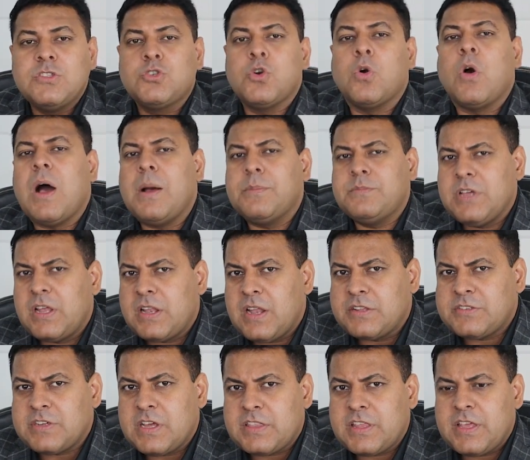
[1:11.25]
जो आप
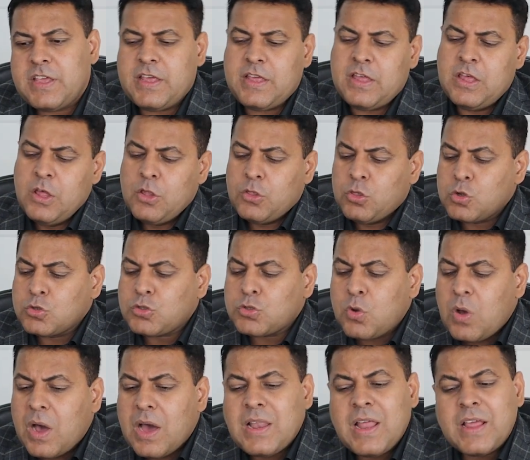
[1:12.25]
जानना चाहते हैं
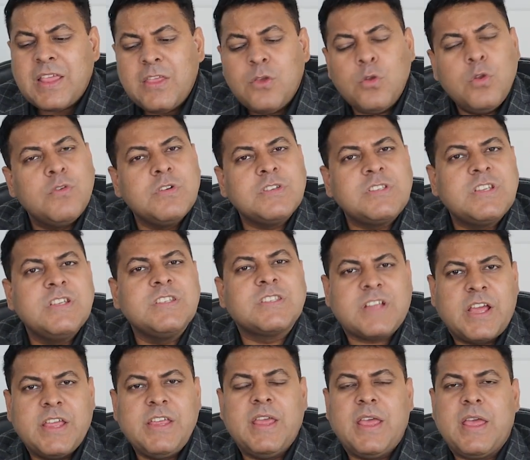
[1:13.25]
दोस्तों हालांकि यूनिवर्सिटीज
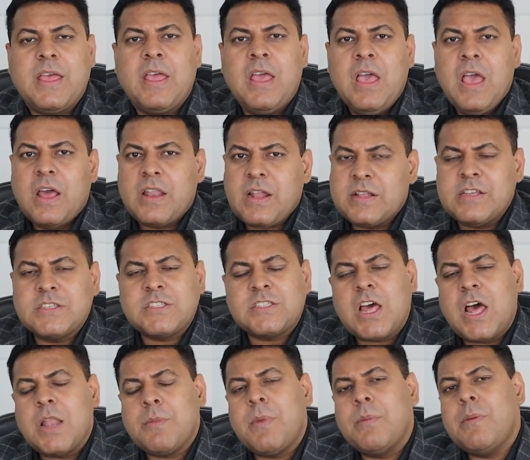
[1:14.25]
कई हैं
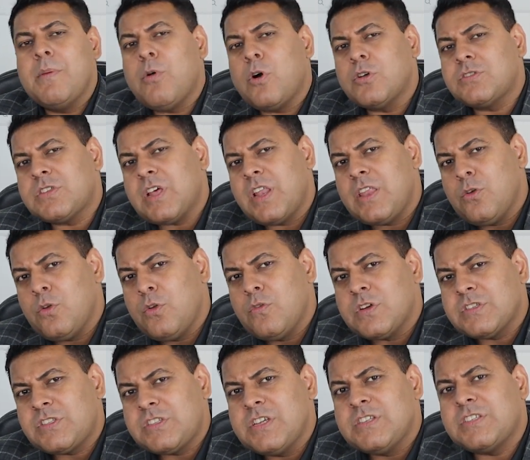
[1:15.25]
राजस्थान में भी बहुत सारी
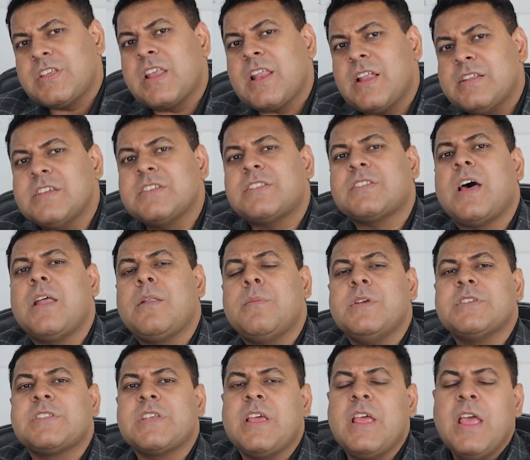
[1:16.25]
यूनिवर्सिटीज हैं राजस्थान
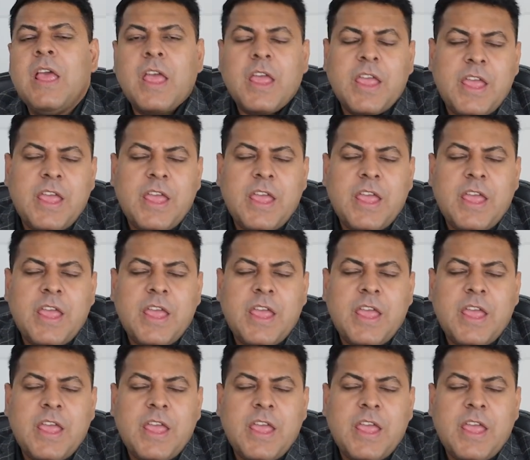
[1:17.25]
में से